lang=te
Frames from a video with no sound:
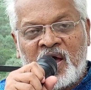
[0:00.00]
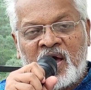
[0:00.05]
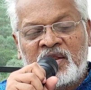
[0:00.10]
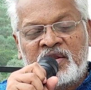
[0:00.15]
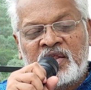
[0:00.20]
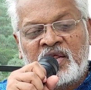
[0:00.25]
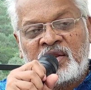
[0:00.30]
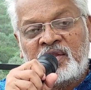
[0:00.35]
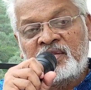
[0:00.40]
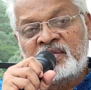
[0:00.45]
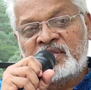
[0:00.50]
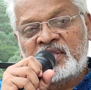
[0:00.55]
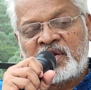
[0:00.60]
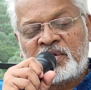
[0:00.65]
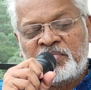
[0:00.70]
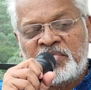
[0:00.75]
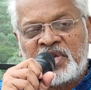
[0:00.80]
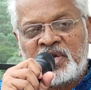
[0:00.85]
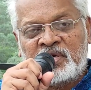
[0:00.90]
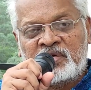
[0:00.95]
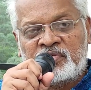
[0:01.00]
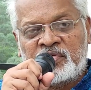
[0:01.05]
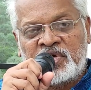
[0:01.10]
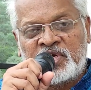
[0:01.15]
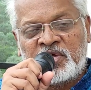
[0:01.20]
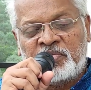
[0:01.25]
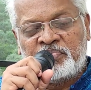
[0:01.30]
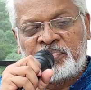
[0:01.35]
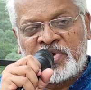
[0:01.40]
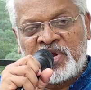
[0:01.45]
ఆ
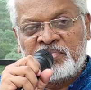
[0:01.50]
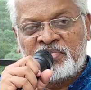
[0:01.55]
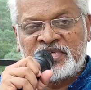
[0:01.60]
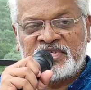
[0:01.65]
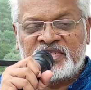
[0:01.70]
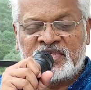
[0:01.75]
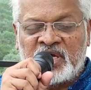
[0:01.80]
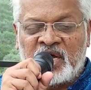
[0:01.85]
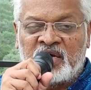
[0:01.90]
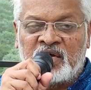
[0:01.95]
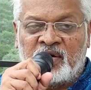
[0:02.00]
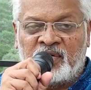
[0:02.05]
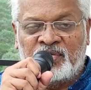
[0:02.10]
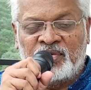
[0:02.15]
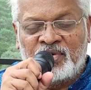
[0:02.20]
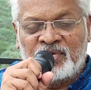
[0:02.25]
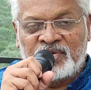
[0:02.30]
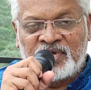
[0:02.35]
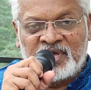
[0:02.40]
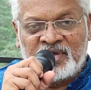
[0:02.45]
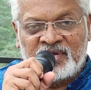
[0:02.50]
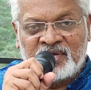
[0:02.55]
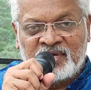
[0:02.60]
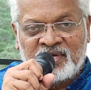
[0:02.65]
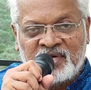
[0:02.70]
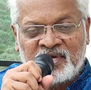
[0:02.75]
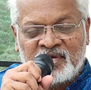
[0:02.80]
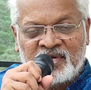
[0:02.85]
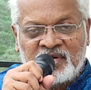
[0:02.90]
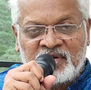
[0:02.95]
నిరంతరమైనటువంటి ప్రేమ సాగరంలోకి
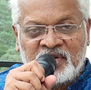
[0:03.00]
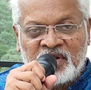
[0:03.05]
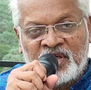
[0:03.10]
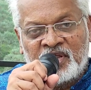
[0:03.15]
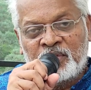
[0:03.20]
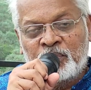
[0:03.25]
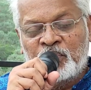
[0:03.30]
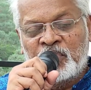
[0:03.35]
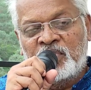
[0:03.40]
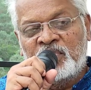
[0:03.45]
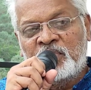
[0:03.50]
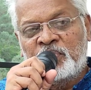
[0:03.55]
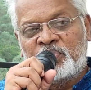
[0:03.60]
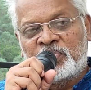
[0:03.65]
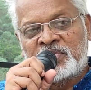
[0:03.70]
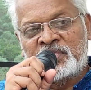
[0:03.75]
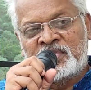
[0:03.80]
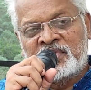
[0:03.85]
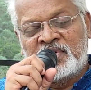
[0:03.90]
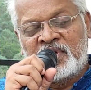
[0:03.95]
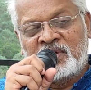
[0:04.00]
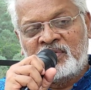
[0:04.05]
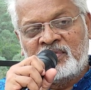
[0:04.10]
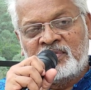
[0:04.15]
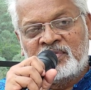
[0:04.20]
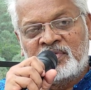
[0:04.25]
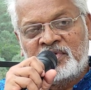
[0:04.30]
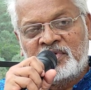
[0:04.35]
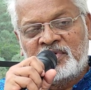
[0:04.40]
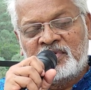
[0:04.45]
నేను మునిగిపోతున్నాను
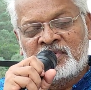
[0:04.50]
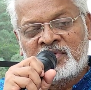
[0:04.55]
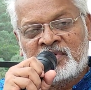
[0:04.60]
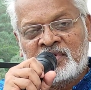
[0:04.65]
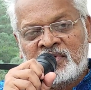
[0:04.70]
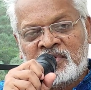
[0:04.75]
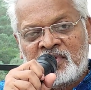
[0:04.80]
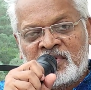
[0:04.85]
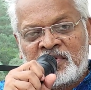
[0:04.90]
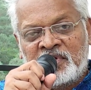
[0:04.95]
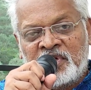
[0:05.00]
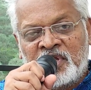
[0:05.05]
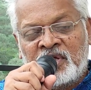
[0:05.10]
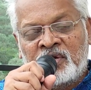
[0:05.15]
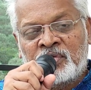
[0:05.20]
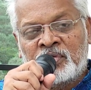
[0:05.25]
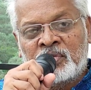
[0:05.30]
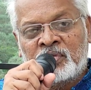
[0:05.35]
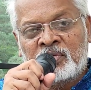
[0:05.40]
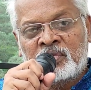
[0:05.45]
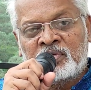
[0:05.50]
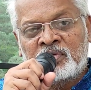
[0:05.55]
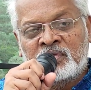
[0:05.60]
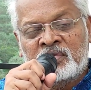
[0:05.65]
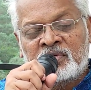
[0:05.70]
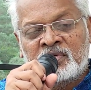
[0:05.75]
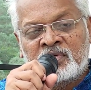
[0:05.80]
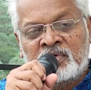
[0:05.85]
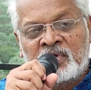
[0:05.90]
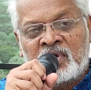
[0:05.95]
నేను
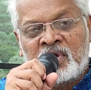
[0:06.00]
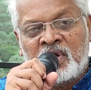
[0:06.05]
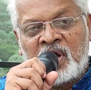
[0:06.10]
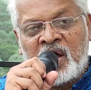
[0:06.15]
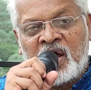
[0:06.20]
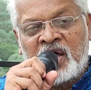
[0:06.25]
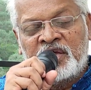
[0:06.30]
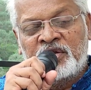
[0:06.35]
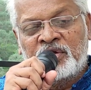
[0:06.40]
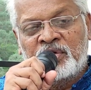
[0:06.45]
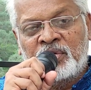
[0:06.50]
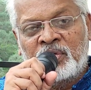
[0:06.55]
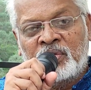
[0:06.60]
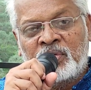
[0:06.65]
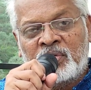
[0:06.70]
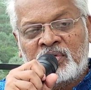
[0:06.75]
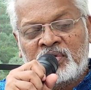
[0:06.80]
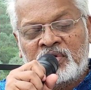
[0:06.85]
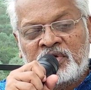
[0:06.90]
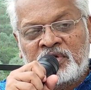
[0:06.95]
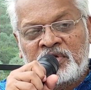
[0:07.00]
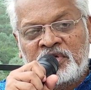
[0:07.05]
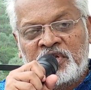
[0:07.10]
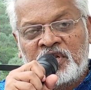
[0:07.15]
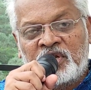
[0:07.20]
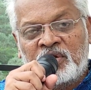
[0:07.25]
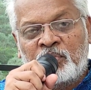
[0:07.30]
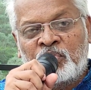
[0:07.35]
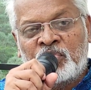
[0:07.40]
ఆయనలో నేను